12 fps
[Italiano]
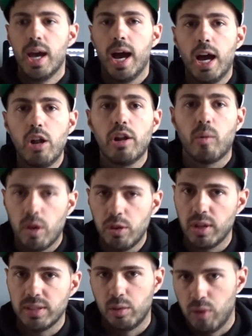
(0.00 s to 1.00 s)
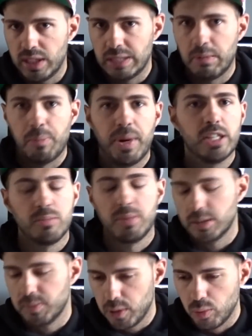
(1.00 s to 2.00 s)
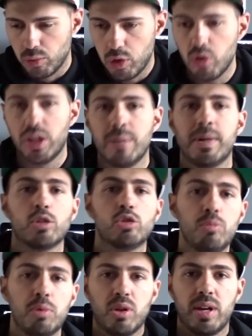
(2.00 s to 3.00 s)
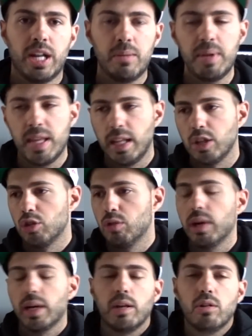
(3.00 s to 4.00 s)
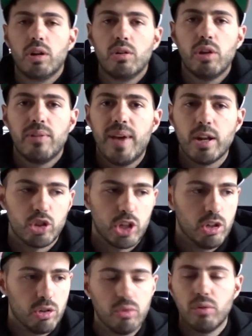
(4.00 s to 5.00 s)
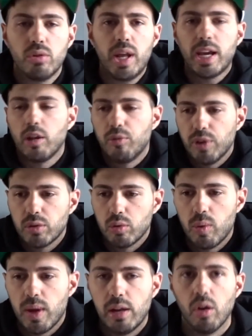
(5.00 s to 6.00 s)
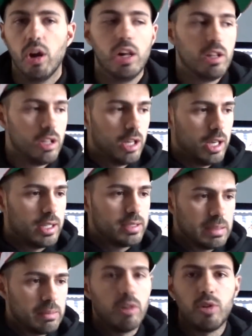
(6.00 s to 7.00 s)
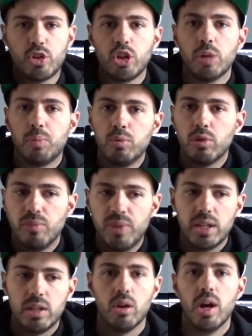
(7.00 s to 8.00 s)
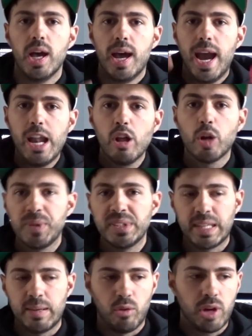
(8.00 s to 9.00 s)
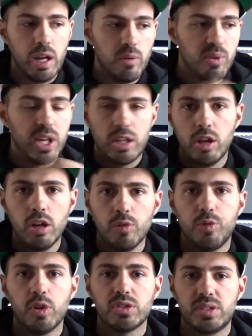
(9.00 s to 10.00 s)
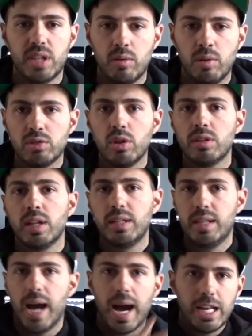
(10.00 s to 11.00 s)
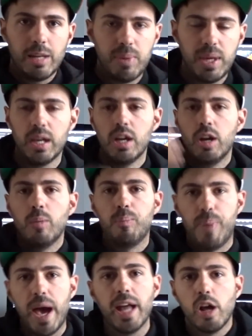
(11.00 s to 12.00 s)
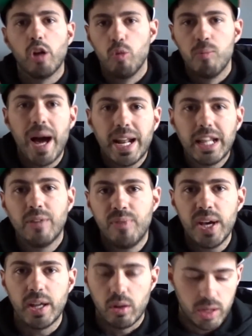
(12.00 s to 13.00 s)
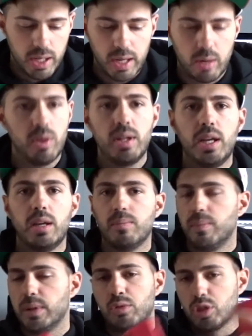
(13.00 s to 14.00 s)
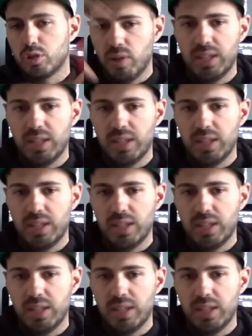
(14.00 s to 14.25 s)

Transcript: Allora, quando la sicurezza mi ha preso e mi ha sbattuto, io ho chiamato subito i carabinieri dicendo guarda che non, non è vero, cioè non, non è che ho fatto quello, eh, stavamo facendo appunto il video. E loro pensavano che il video fosse fosse una sorta di alibi per rubare davvero e quindi è successo un